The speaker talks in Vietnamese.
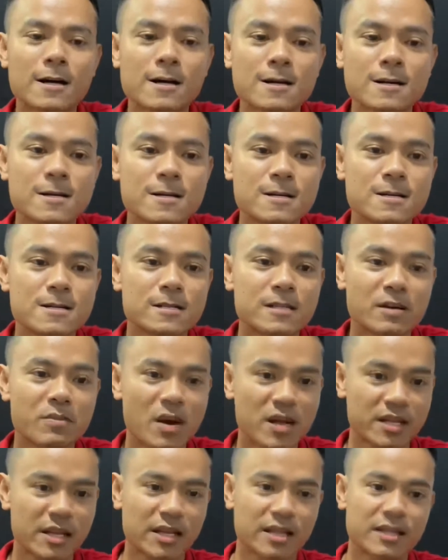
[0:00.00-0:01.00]
uh,
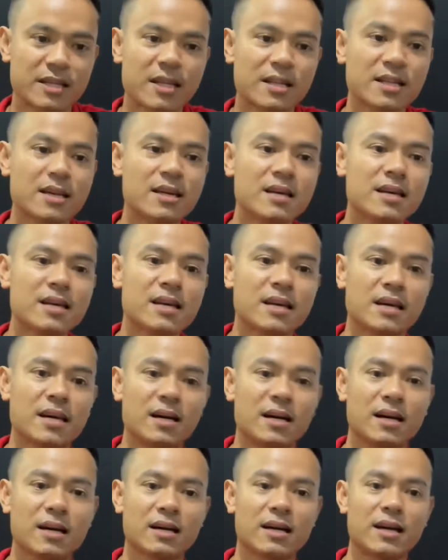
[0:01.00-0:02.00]
theo bát trạch thiên y
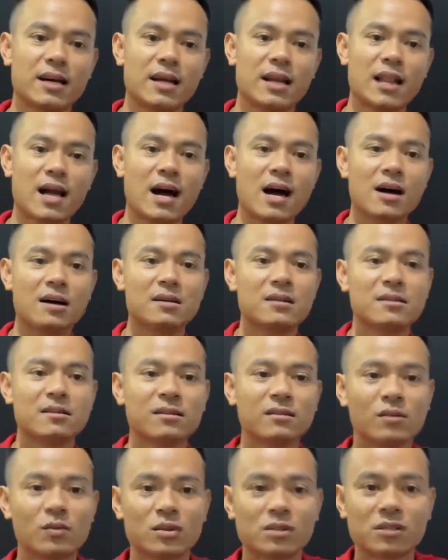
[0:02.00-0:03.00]
uh, nghĩa là
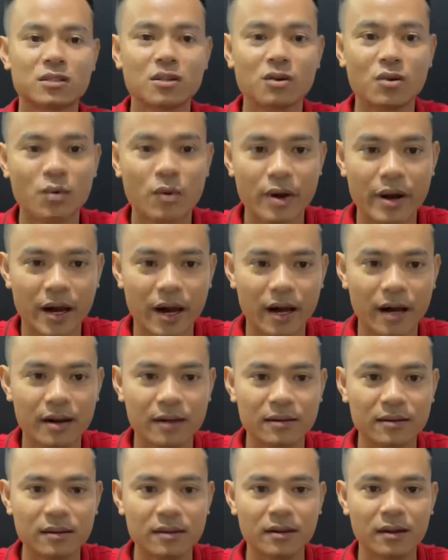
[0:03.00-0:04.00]
hướng của sức khỏe
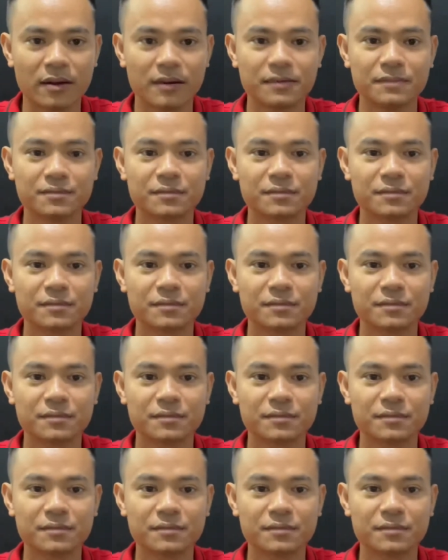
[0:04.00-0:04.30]
uh,